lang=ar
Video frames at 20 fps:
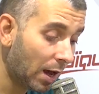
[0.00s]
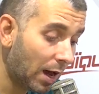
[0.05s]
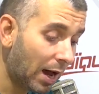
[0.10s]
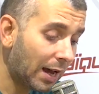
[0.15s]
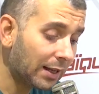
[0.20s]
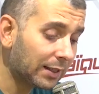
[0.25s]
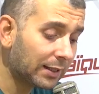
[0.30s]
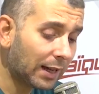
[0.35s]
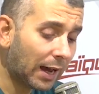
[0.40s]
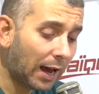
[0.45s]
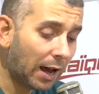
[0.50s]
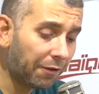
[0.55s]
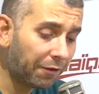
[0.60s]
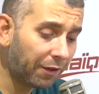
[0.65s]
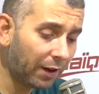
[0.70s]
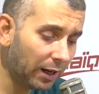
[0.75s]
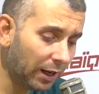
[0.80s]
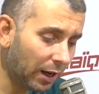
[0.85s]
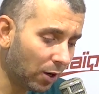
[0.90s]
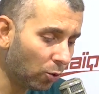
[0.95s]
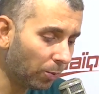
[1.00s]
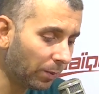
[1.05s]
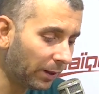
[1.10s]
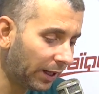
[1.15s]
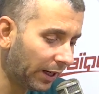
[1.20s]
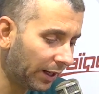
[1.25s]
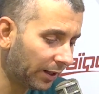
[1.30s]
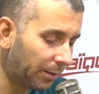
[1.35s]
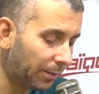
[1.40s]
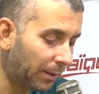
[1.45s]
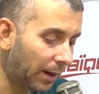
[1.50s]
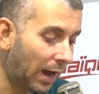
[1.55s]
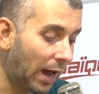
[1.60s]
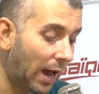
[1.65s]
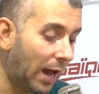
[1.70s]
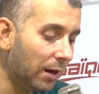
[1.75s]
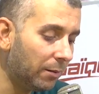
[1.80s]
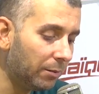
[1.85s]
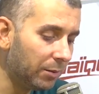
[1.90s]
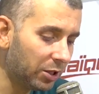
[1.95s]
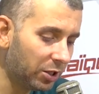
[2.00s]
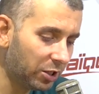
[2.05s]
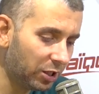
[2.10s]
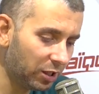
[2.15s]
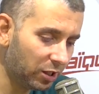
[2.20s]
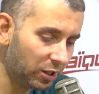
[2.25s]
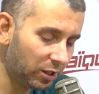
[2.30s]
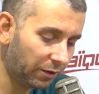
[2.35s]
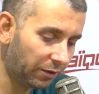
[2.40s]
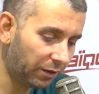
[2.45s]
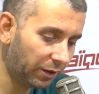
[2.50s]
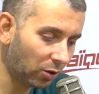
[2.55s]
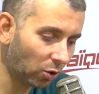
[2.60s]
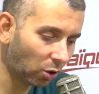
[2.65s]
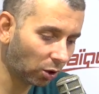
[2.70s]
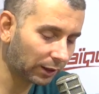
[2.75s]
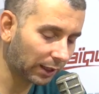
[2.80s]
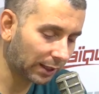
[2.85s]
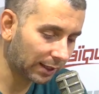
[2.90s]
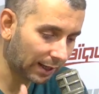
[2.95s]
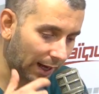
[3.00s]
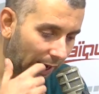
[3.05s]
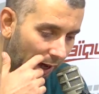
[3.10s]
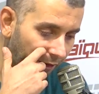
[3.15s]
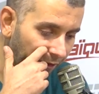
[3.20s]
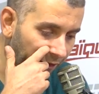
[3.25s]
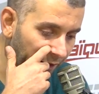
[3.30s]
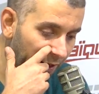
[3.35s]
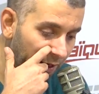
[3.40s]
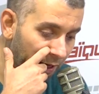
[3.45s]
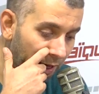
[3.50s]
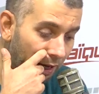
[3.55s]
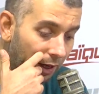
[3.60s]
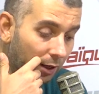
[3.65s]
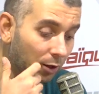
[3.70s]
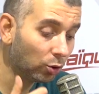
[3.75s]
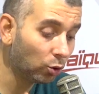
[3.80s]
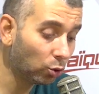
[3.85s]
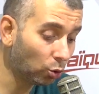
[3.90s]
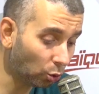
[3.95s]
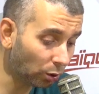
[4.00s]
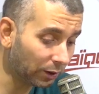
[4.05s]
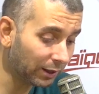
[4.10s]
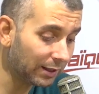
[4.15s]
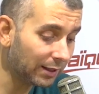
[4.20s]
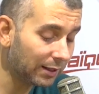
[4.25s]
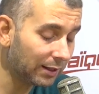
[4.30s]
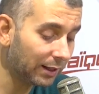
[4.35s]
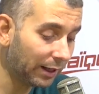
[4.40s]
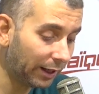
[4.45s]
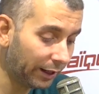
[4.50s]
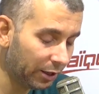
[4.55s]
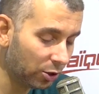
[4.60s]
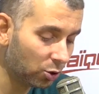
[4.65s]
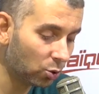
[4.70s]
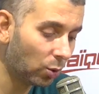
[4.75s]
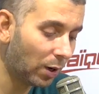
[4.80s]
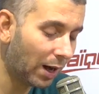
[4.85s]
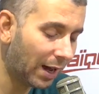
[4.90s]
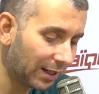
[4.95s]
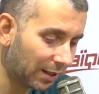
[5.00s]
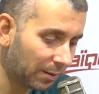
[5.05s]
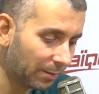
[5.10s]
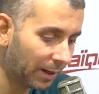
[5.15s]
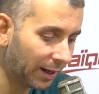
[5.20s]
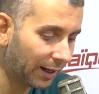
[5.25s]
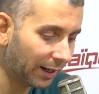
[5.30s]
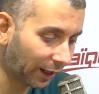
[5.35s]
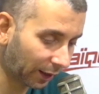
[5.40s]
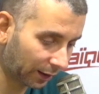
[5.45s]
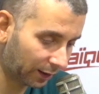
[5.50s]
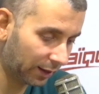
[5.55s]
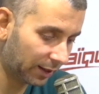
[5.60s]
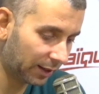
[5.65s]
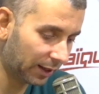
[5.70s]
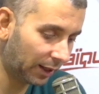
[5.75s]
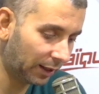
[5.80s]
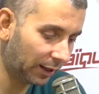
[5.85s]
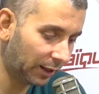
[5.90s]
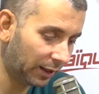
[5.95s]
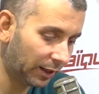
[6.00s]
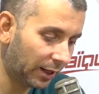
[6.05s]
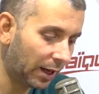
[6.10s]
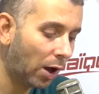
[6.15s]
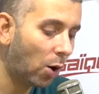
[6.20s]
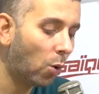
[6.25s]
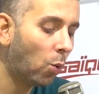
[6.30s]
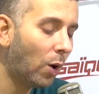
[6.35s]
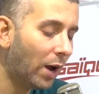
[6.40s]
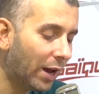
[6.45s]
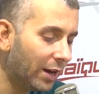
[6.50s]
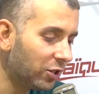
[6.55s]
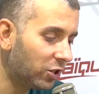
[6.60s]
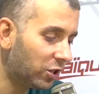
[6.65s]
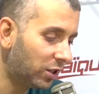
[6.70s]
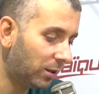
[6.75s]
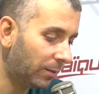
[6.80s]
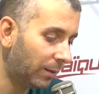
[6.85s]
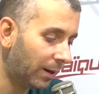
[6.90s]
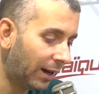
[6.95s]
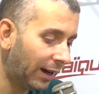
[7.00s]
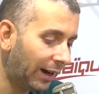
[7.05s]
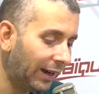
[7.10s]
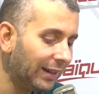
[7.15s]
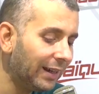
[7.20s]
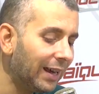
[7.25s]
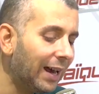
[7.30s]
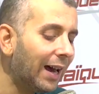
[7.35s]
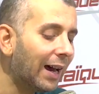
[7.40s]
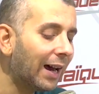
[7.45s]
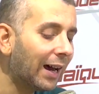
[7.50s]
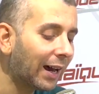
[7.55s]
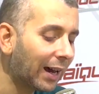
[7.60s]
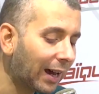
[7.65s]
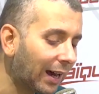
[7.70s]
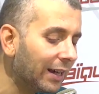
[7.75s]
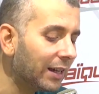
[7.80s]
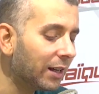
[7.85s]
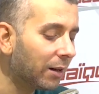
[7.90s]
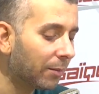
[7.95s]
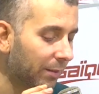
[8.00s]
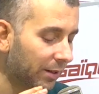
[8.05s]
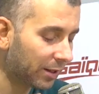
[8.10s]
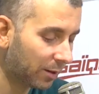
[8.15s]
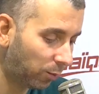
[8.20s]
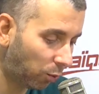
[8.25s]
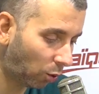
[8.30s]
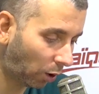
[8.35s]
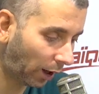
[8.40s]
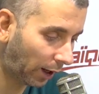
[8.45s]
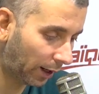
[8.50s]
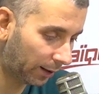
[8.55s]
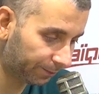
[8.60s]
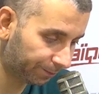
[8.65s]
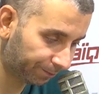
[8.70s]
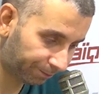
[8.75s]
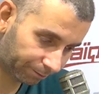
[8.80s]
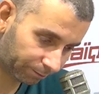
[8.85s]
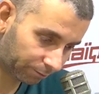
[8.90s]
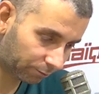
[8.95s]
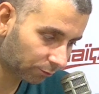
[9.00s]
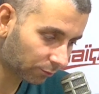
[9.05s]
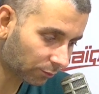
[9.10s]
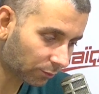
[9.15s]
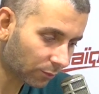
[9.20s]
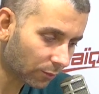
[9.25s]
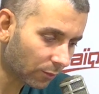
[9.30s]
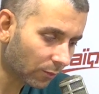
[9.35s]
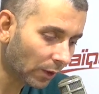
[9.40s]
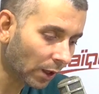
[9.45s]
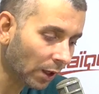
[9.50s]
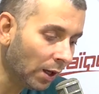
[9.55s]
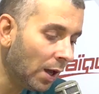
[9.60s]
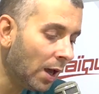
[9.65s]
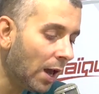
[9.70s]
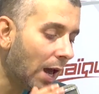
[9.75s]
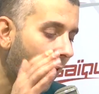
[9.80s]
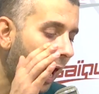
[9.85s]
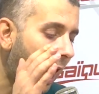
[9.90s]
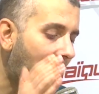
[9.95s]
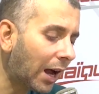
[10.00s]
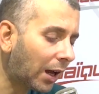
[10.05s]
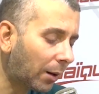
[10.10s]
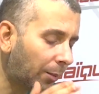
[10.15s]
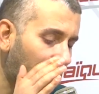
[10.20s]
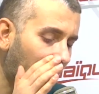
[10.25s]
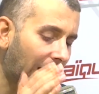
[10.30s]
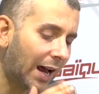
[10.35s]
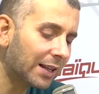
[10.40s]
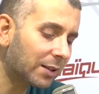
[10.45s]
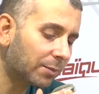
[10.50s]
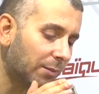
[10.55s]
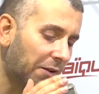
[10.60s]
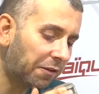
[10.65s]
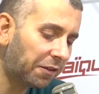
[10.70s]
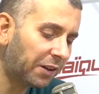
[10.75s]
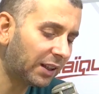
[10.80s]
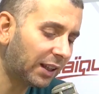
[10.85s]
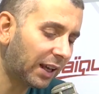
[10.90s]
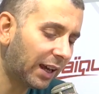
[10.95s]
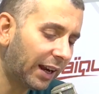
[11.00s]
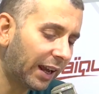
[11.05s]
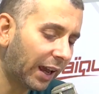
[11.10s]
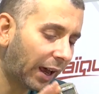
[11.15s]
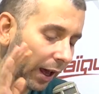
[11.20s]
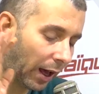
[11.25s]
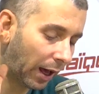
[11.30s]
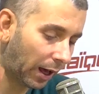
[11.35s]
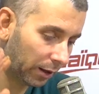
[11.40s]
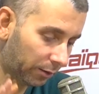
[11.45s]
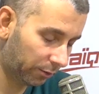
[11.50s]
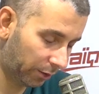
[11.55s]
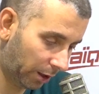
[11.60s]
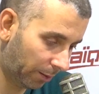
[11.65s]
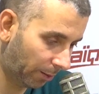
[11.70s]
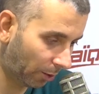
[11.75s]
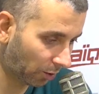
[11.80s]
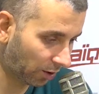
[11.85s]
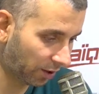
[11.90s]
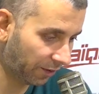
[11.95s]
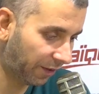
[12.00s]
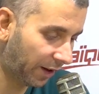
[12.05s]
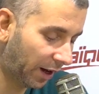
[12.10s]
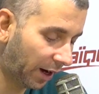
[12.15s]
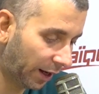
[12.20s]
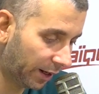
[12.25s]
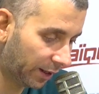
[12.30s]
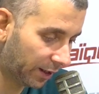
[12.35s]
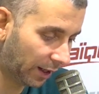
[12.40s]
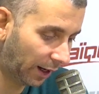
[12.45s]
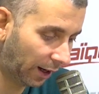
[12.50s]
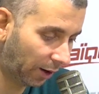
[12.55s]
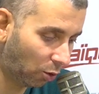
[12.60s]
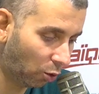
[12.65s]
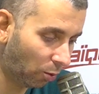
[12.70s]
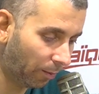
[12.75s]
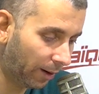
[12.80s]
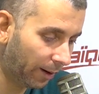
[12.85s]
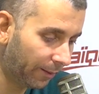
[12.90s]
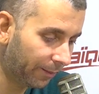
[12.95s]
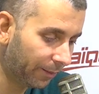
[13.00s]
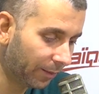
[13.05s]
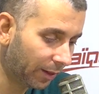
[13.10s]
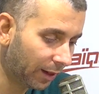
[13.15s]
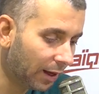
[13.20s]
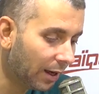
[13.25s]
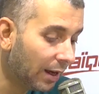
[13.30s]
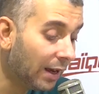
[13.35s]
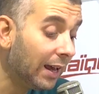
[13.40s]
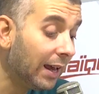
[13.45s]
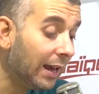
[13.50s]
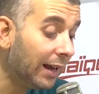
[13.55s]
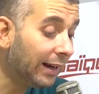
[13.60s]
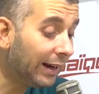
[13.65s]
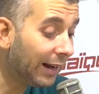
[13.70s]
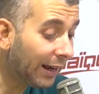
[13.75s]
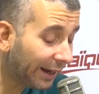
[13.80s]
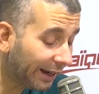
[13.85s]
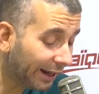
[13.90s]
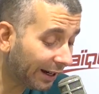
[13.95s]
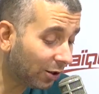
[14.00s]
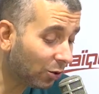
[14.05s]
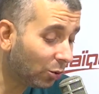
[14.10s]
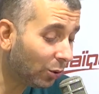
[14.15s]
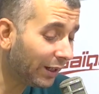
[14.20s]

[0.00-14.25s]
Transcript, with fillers: الصحافة اليوم كاتبة المشيشي في نقطة صحفية تونس تعيش أزمة اقتصادية واجتماعية غير مسبوقة أكبر أزمة في تاريخها كما وصفها رئيس الحكومة لكنه